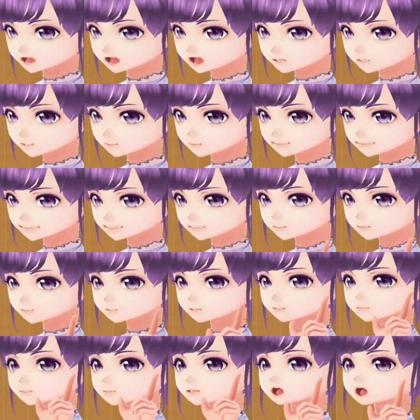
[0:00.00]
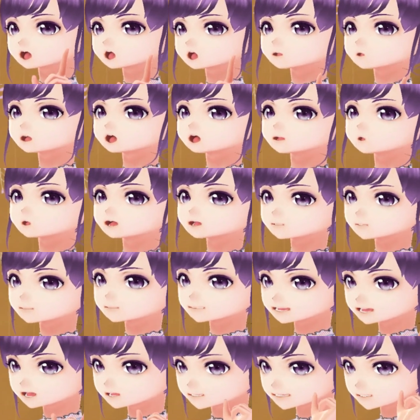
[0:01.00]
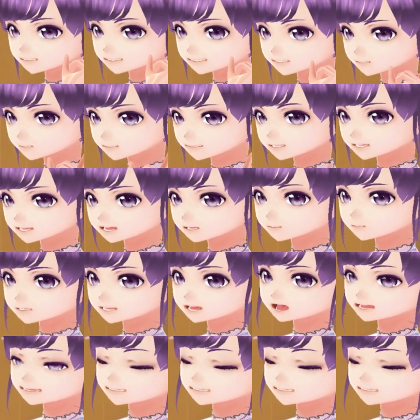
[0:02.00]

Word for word: んで布団を持ち上げてください。